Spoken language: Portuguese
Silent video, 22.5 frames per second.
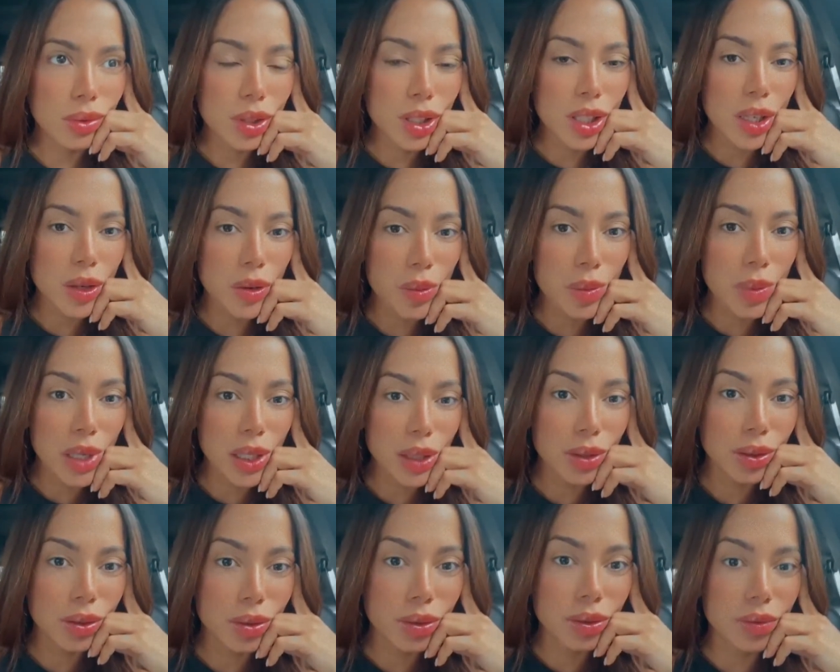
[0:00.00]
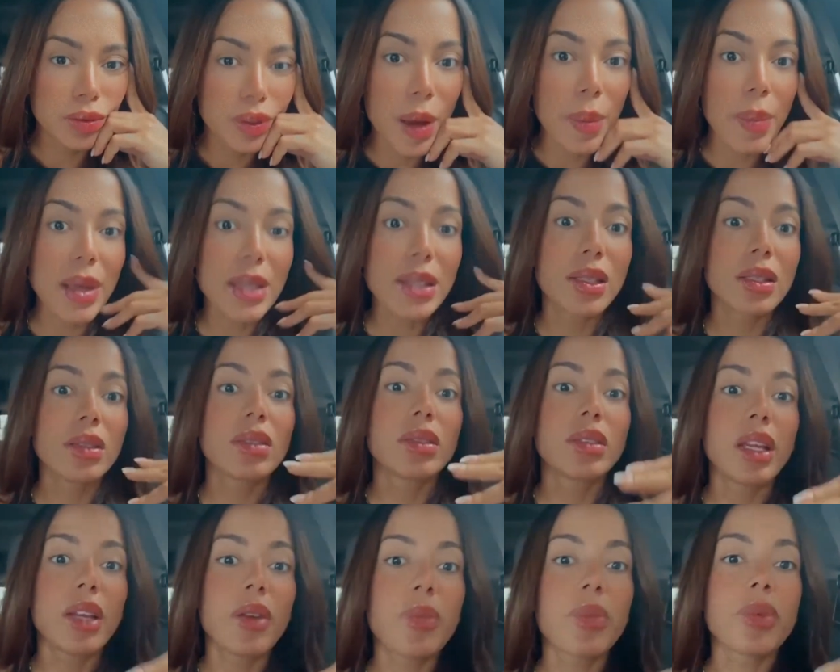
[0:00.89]
o ser humano vai
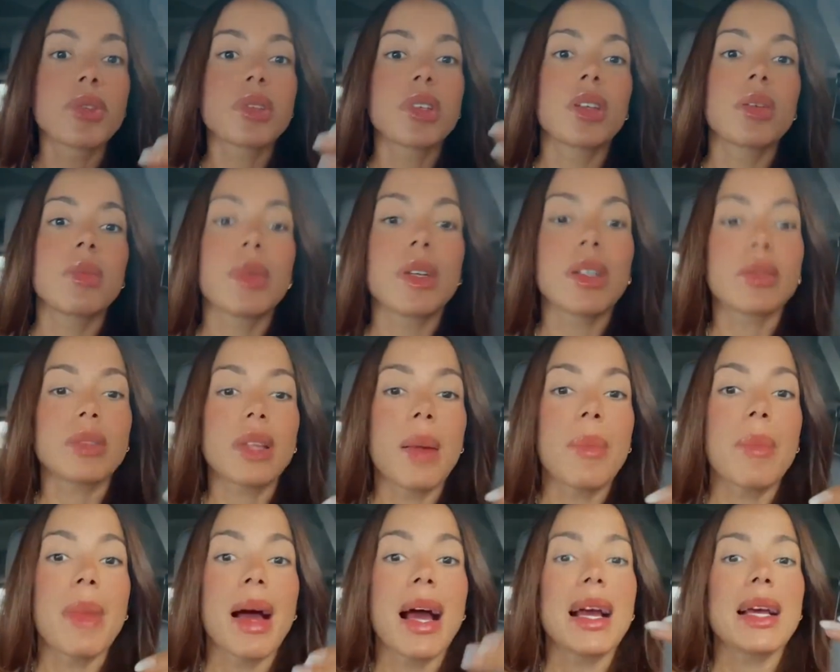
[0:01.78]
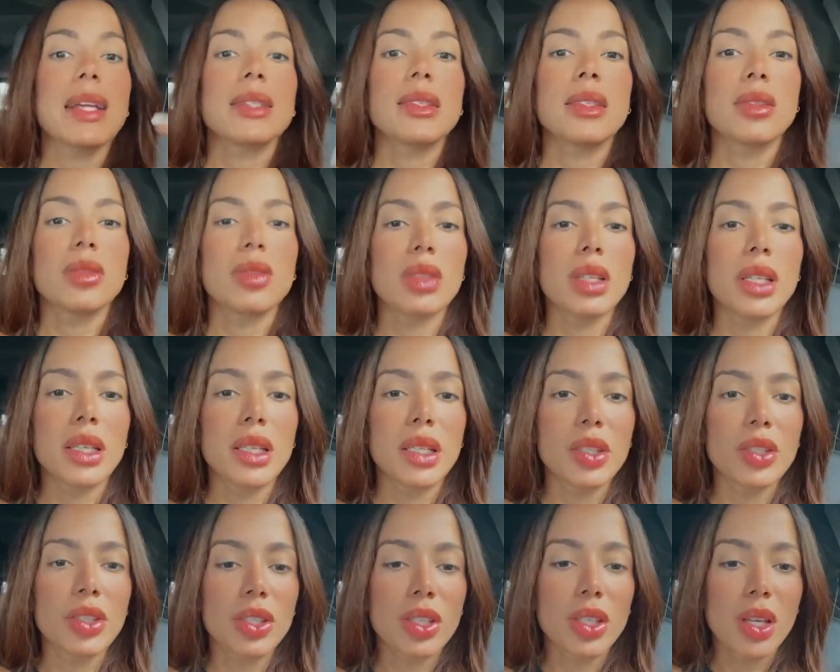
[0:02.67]
passando o tempo e o ser humano está mais
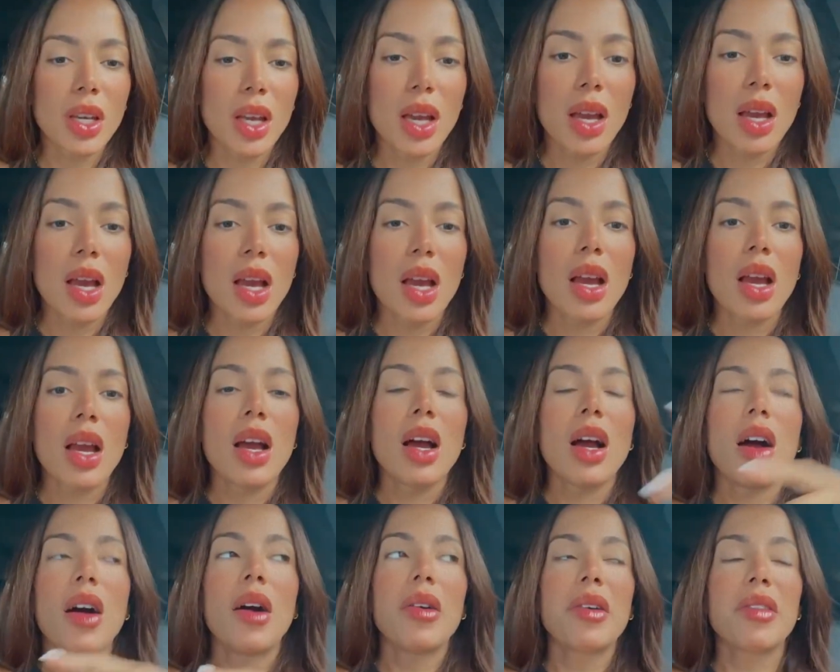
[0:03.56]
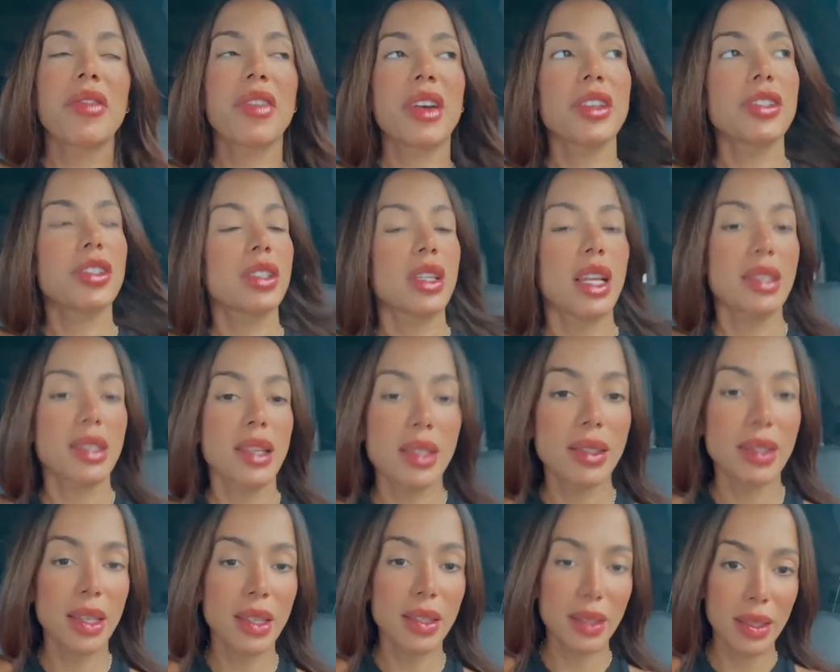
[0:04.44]
intolerante. Ao invés de estar tá
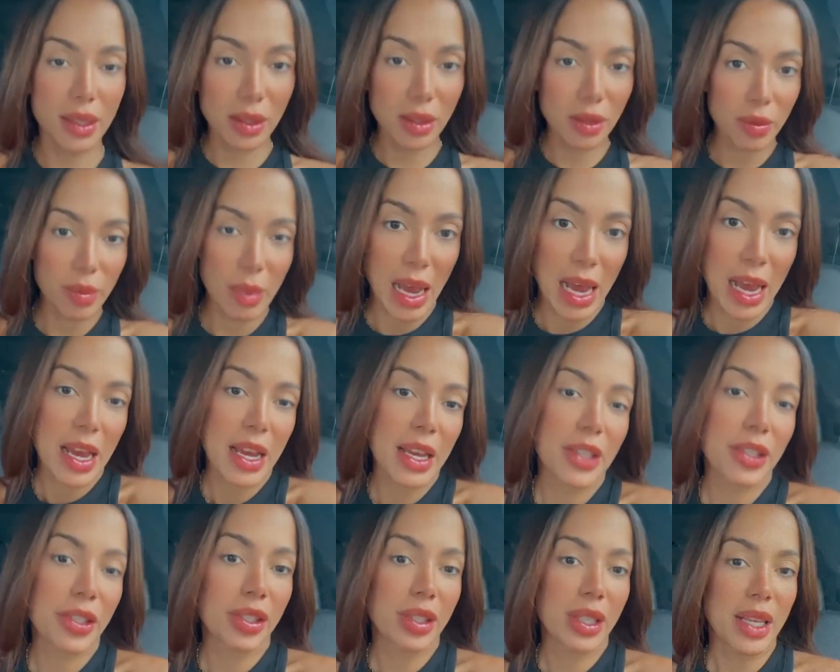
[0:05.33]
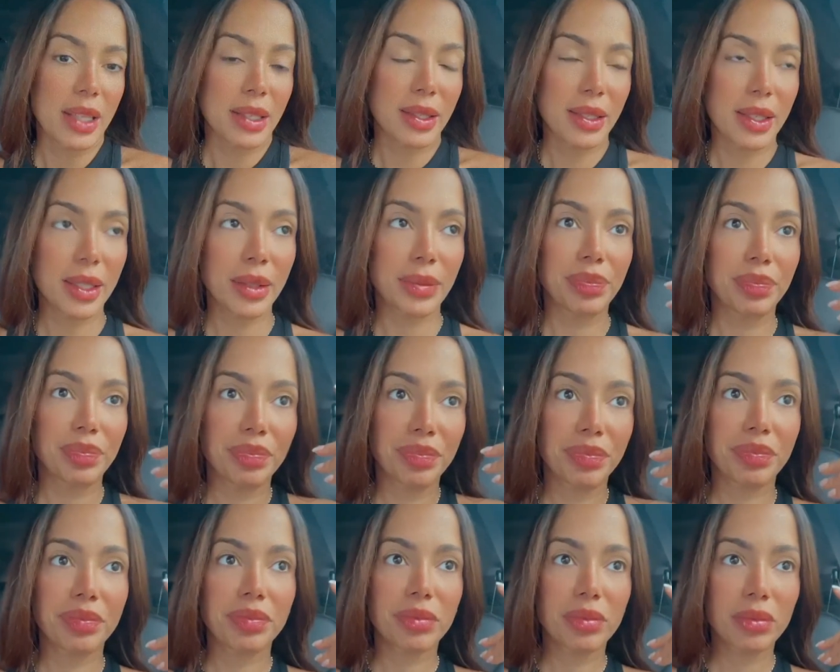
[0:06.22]
se aceitando mais, de estar tá se,
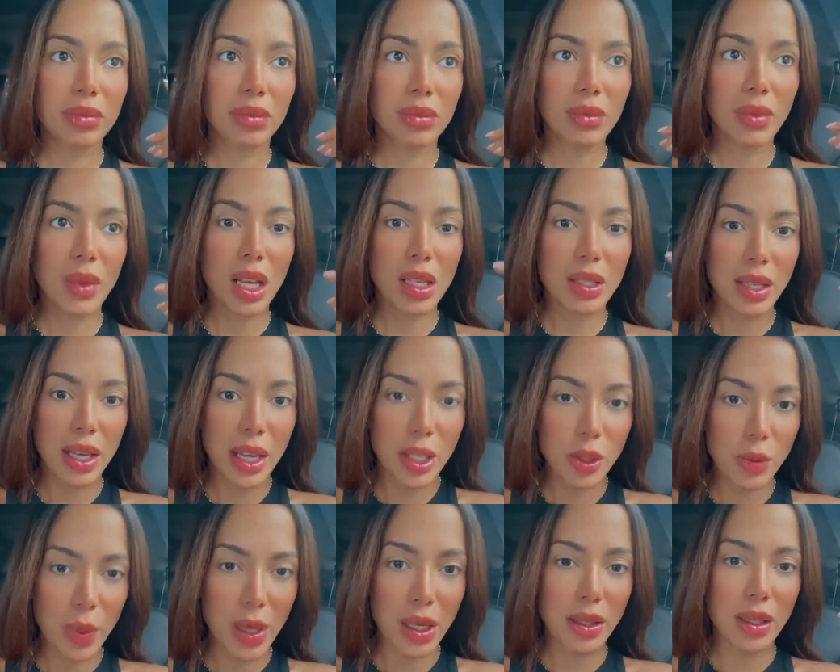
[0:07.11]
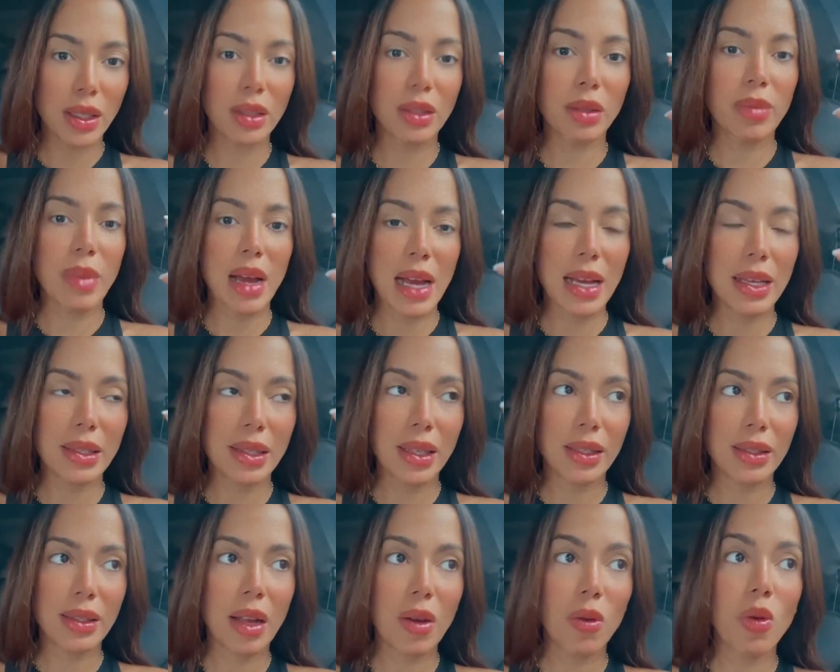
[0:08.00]
se respeitando mais,
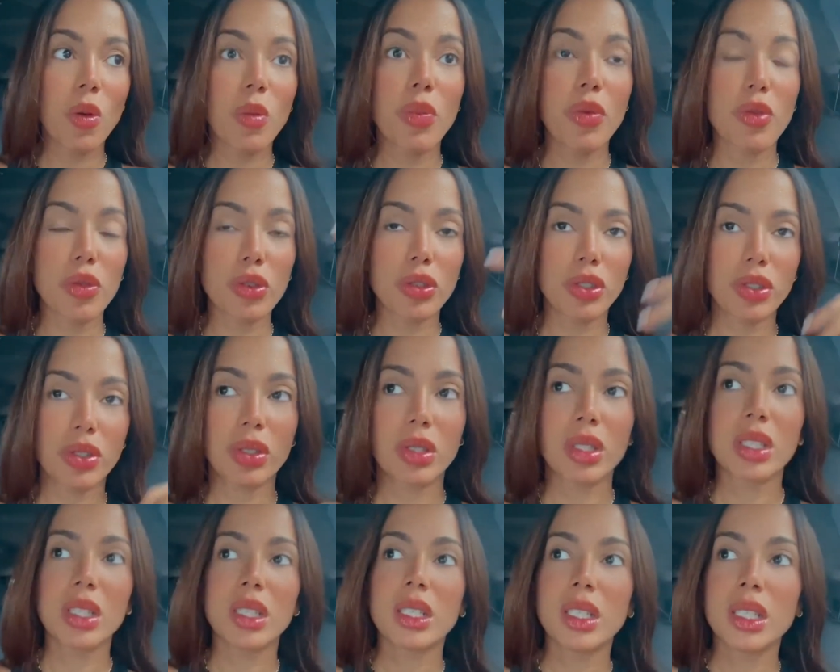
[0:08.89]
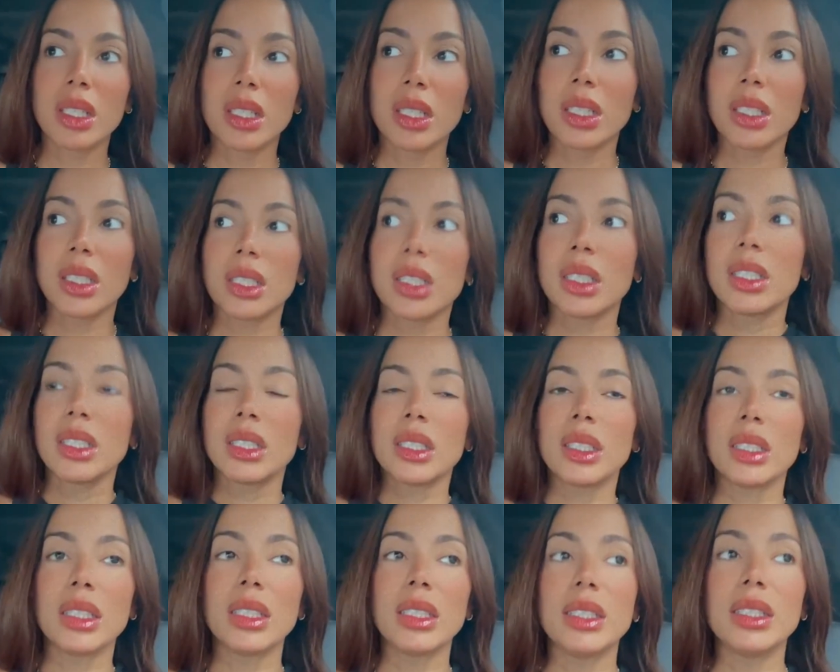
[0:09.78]
né? Tá o oposto.
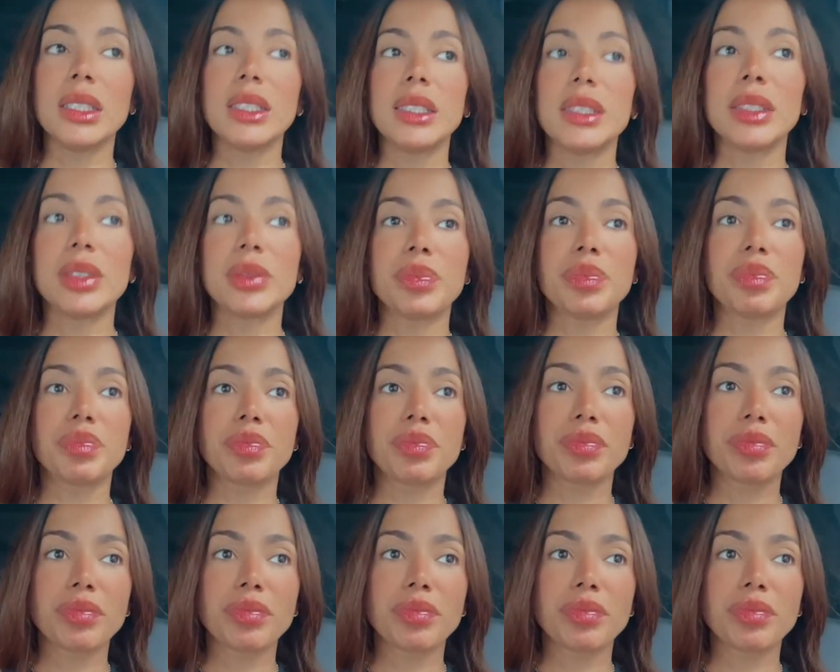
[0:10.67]
E.